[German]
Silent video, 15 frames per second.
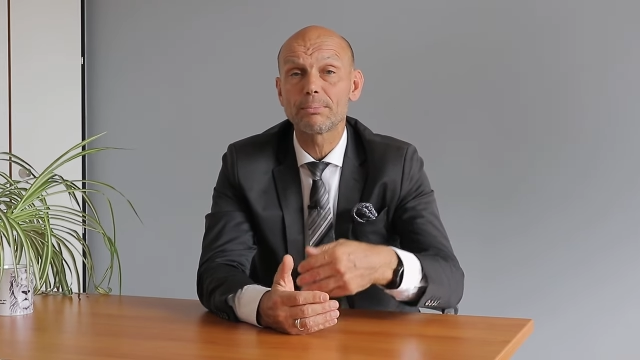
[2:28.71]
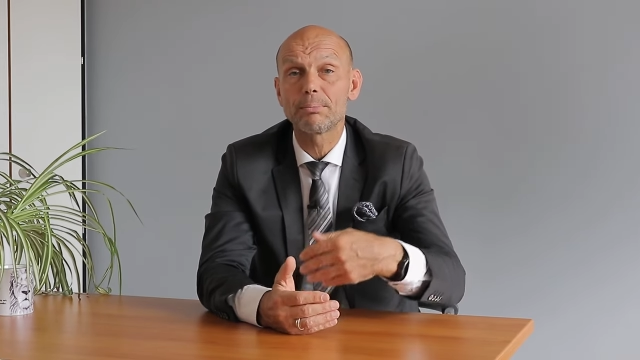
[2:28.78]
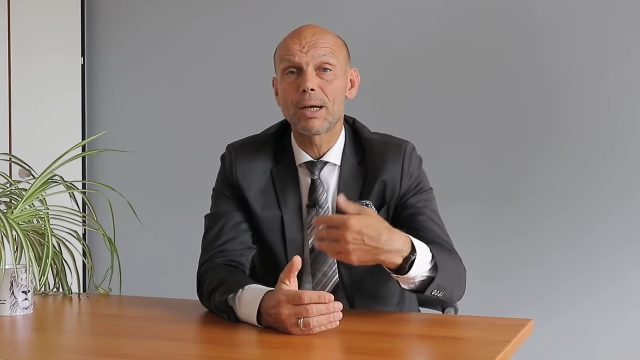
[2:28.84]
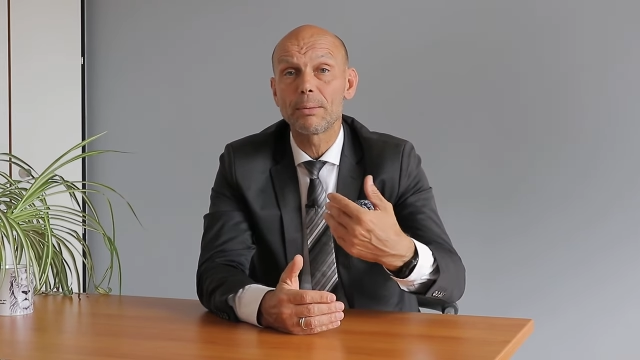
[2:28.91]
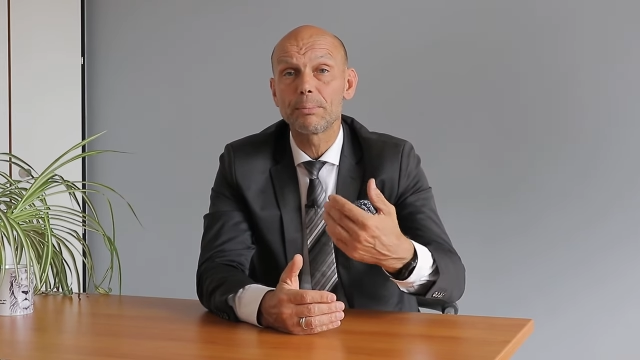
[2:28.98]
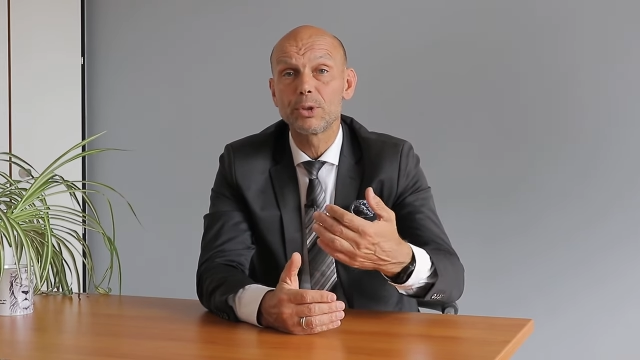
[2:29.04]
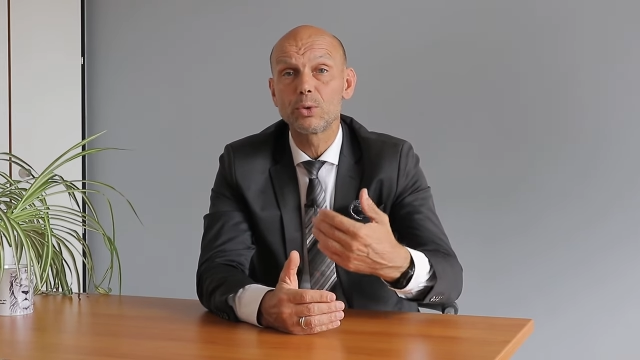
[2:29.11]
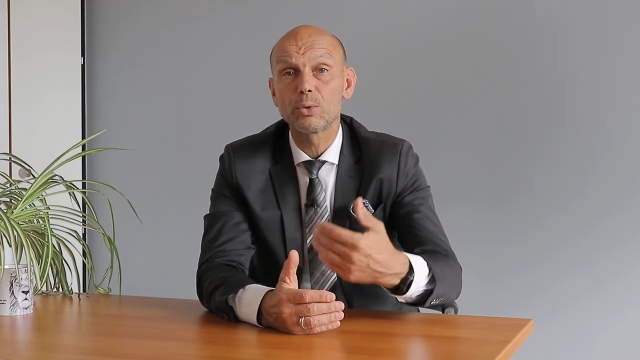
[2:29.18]
hast
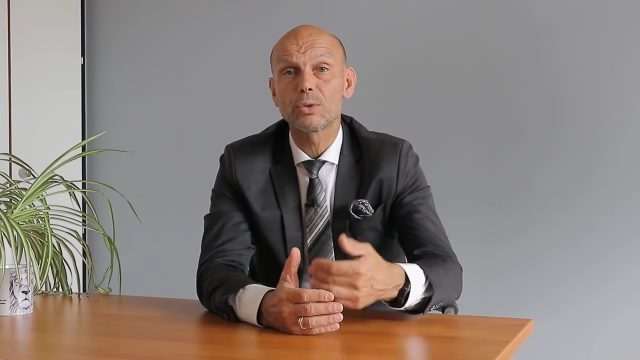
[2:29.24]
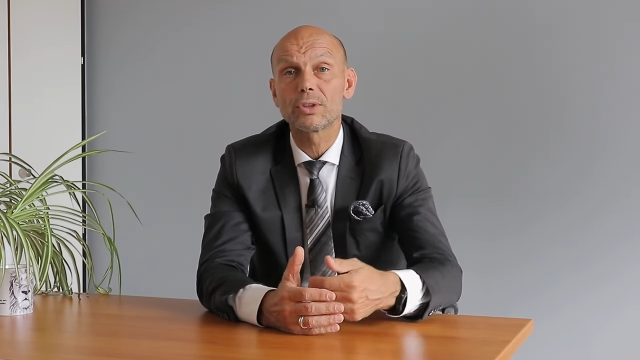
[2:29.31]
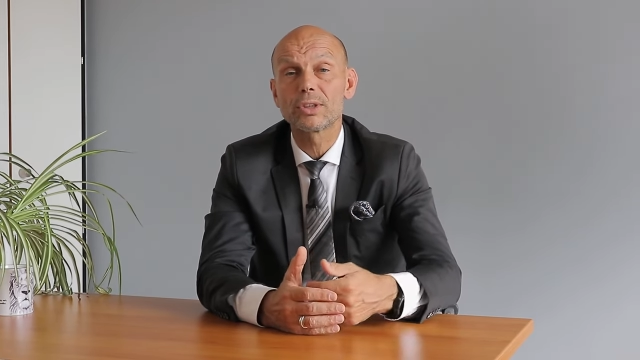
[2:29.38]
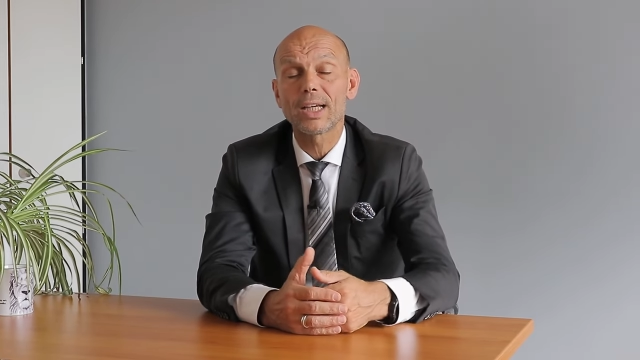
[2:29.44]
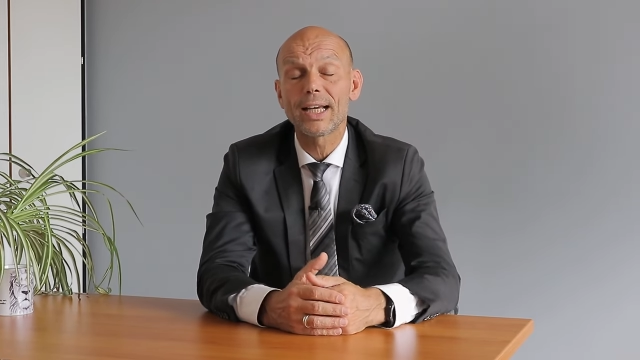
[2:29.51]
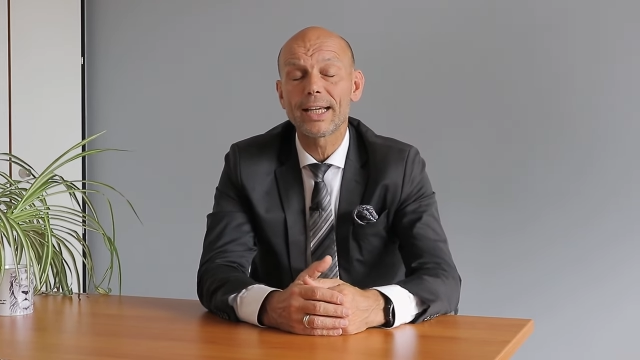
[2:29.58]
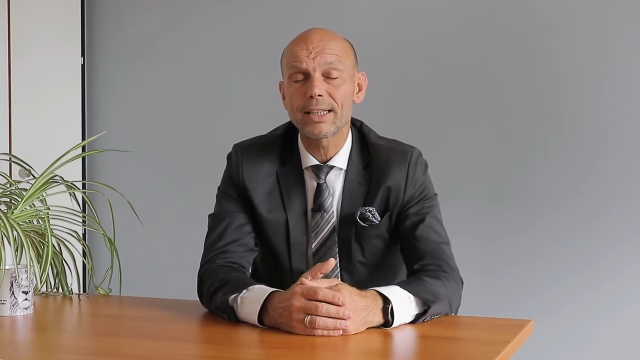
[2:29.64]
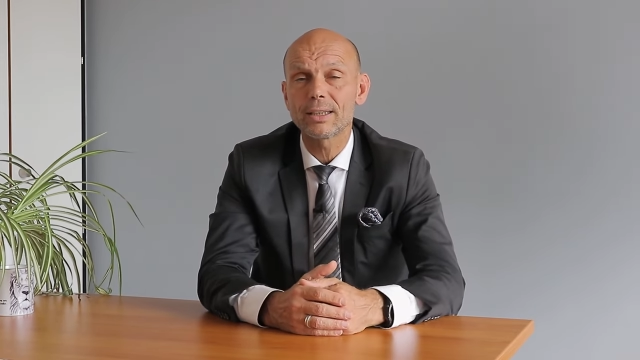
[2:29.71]
ein paar
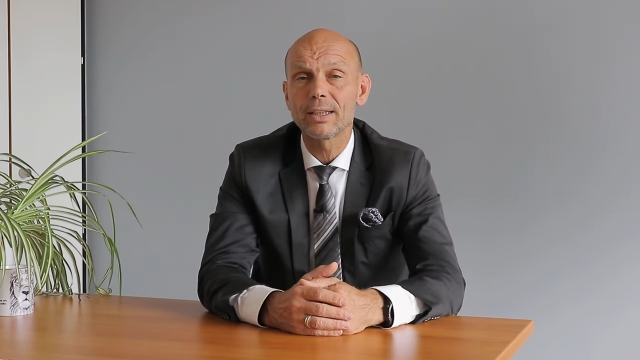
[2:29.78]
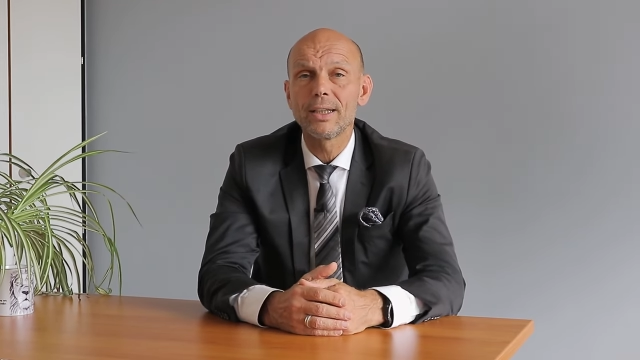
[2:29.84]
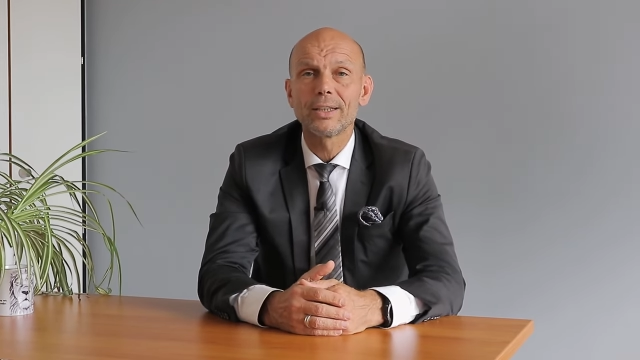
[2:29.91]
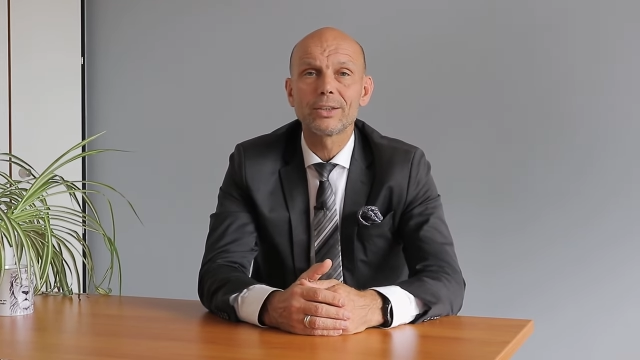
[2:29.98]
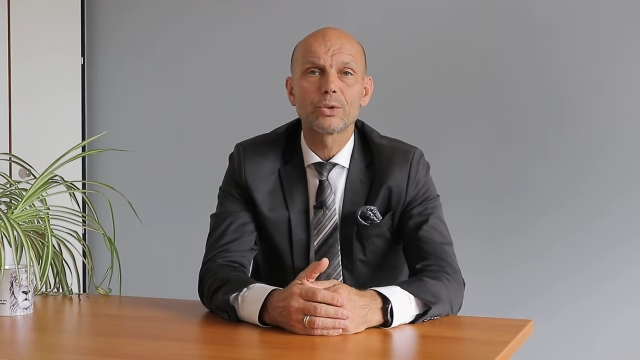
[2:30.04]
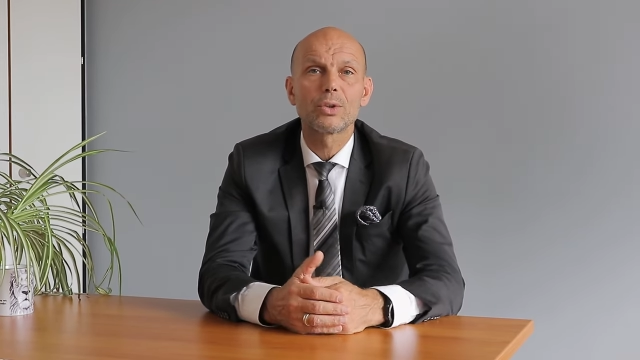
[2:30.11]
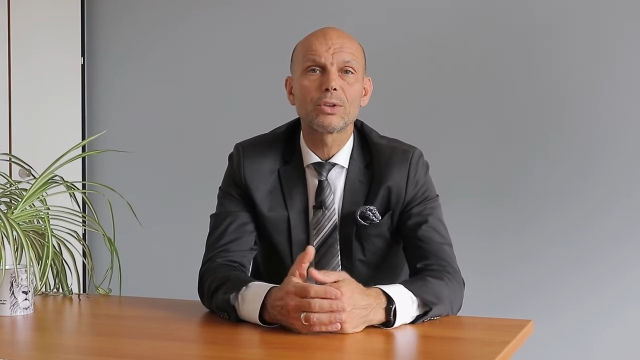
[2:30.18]
Minuten Zeit,